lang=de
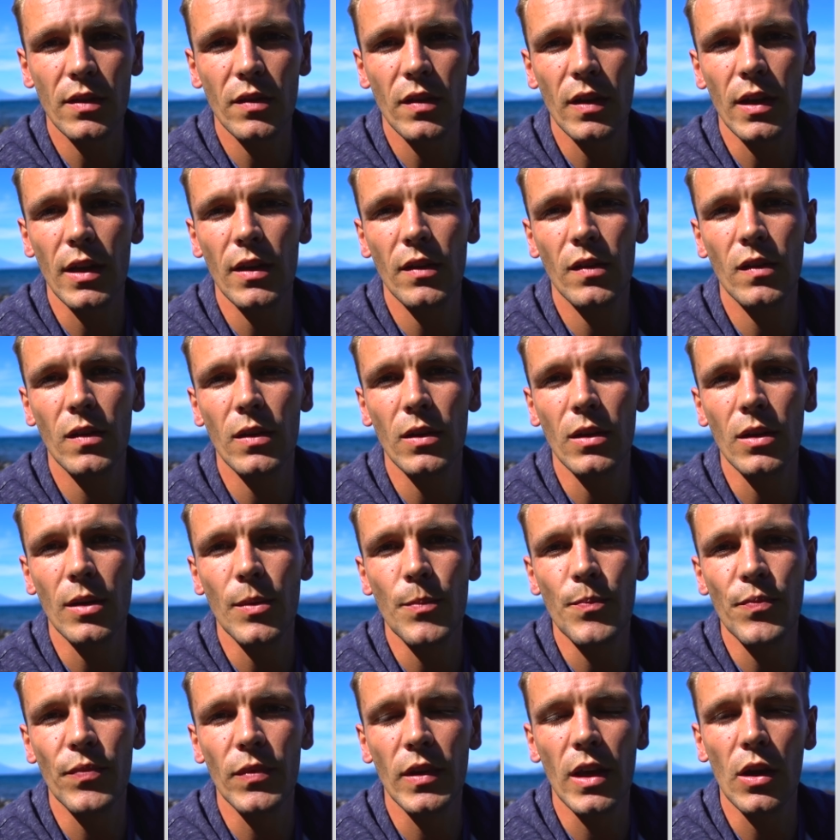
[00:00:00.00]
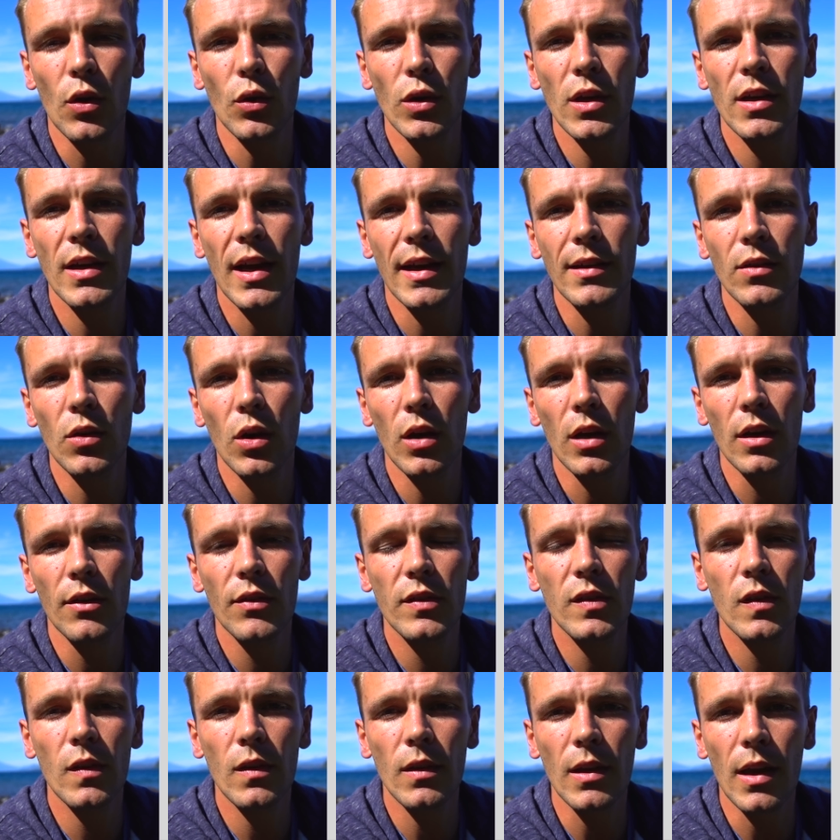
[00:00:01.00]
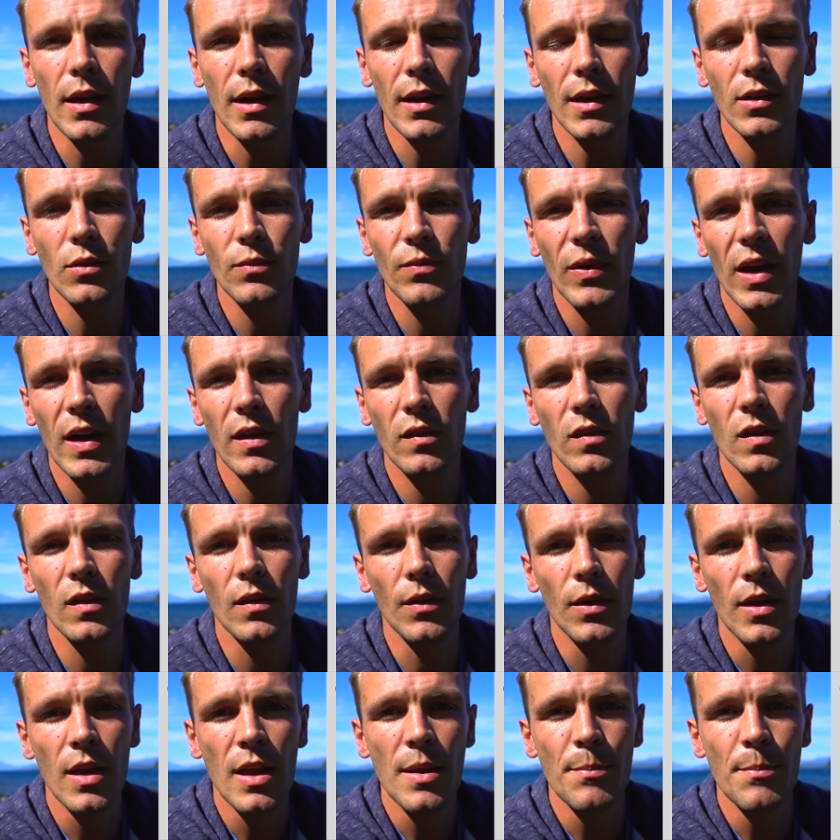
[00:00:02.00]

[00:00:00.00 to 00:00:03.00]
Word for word: Das heißt, ähm, Georgien kann noch in gewisser Art und Weise